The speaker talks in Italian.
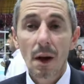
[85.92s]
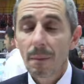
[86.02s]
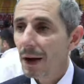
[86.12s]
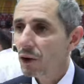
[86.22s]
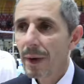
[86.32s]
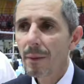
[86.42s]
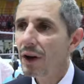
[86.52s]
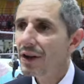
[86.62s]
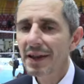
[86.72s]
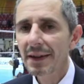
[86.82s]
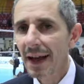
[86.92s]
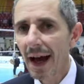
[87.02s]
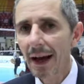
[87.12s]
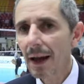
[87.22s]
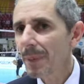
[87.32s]
Ma dobbiamo
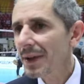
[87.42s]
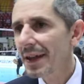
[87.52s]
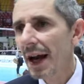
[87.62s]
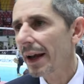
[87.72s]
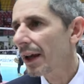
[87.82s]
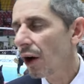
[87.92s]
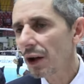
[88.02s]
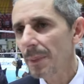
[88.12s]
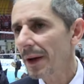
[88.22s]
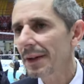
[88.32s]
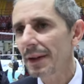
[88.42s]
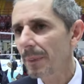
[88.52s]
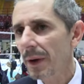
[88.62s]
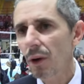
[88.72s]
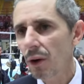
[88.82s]
resettare, pensare che ogni partita
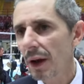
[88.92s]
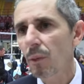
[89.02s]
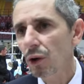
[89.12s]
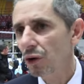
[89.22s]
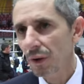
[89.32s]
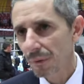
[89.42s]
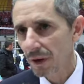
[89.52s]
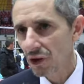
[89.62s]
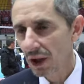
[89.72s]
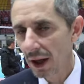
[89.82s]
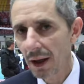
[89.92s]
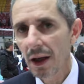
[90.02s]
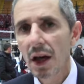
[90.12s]
per noi è molto difficile,